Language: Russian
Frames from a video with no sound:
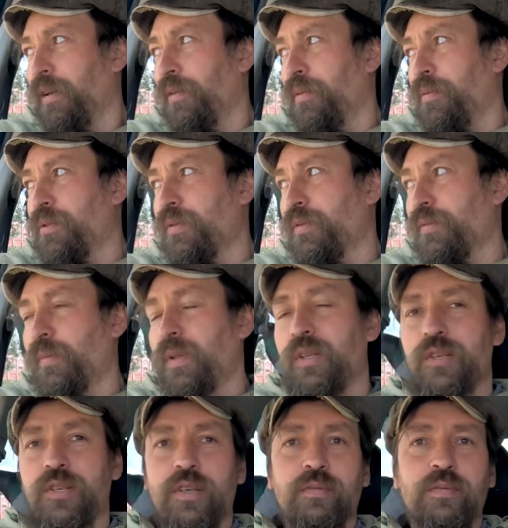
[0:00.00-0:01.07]
В общем, с
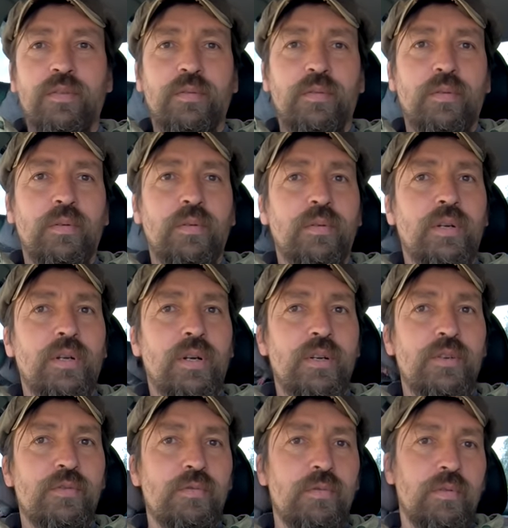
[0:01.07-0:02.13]
малышкой все
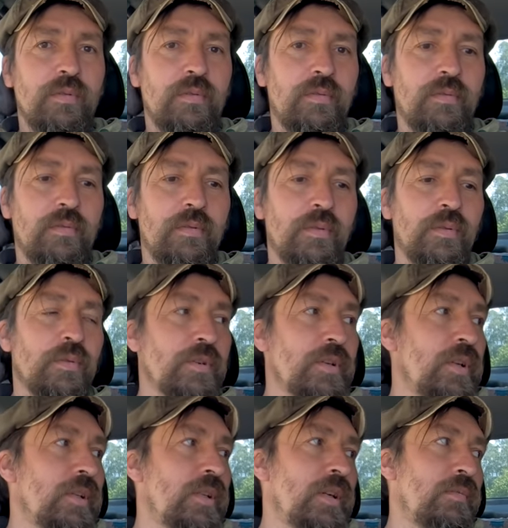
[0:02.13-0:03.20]
хорошо,
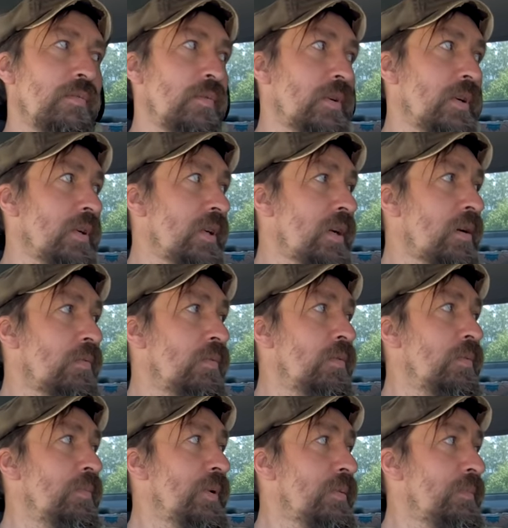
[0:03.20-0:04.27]
ложная тревога,
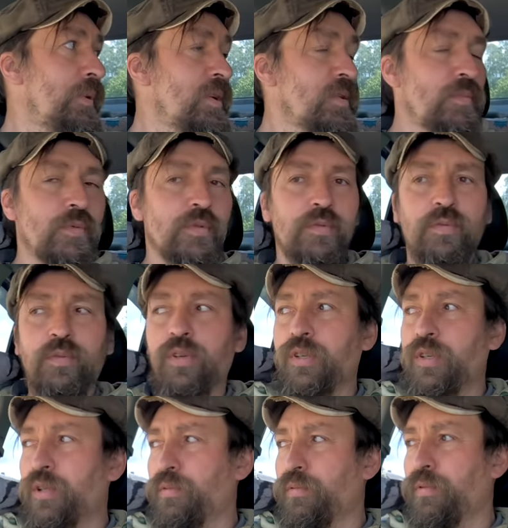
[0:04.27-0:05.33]
никакого пероплазмоза у нее
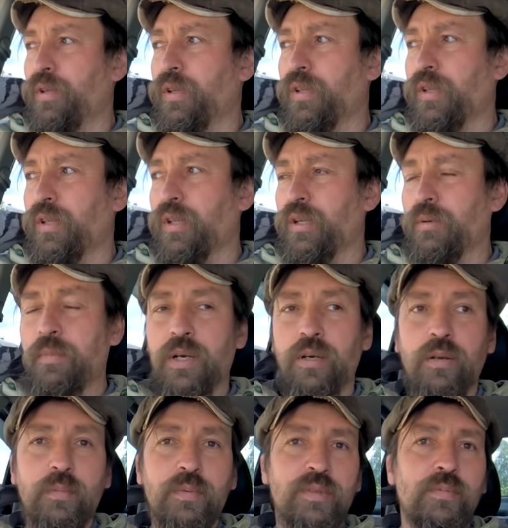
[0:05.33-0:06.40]
нет, ходит она
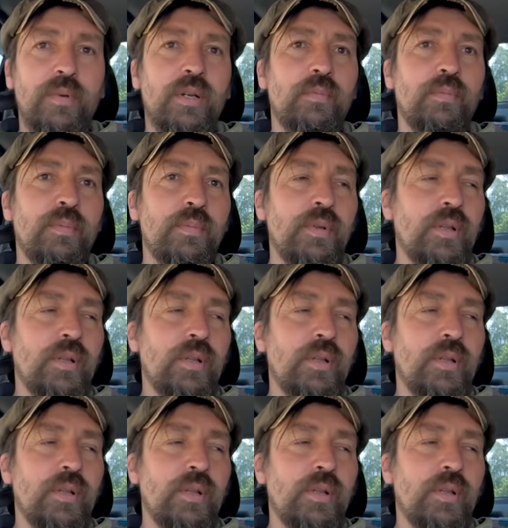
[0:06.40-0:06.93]
нормально. Я посмотрел по